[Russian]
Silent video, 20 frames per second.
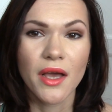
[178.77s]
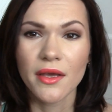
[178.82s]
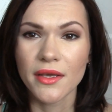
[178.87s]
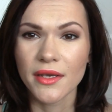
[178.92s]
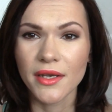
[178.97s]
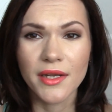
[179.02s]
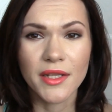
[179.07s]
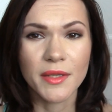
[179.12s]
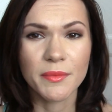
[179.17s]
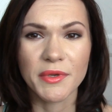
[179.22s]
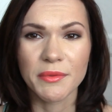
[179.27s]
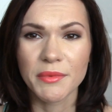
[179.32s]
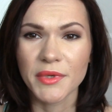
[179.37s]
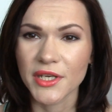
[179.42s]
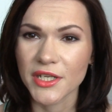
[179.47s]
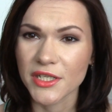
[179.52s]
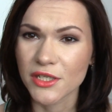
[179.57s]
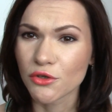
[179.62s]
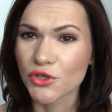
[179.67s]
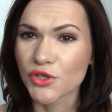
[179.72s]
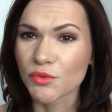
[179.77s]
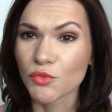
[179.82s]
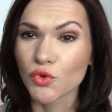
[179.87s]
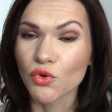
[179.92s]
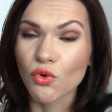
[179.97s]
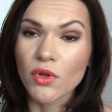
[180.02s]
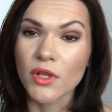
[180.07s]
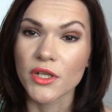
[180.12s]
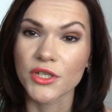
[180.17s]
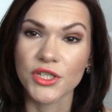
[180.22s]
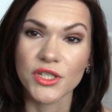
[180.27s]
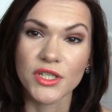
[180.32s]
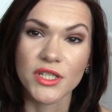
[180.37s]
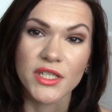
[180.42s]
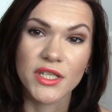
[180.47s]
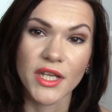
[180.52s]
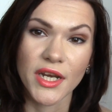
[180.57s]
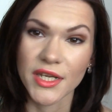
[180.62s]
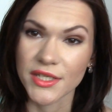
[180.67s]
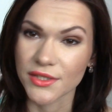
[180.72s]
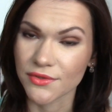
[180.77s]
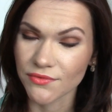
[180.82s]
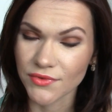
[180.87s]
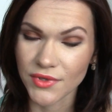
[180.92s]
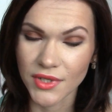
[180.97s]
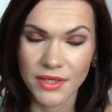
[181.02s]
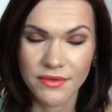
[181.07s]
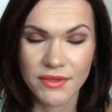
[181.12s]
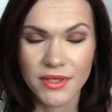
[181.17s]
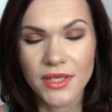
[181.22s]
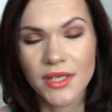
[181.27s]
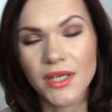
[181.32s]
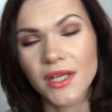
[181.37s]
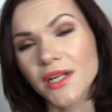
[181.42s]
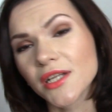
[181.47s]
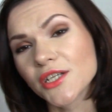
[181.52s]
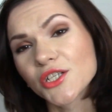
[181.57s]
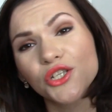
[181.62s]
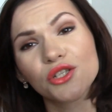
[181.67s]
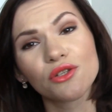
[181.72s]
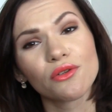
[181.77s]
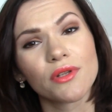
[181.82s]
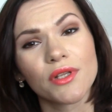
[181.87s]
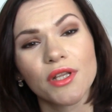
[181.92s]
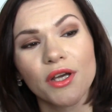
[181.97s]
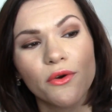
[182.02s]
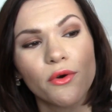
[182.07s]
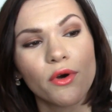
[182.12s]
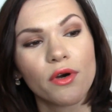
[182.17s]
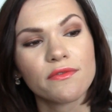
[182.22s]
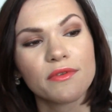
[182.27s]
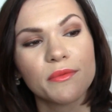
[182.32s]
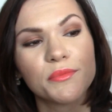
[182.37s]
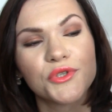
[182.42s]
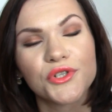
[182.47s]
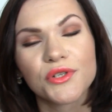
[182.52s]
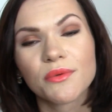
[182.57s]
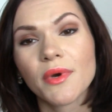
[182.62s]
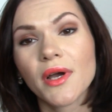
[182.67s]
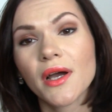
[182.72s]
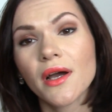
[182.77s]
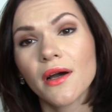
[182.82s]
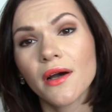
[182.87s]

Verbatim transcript: Или, например, если очень много булочных средств в голове, или что-то такое, в общем.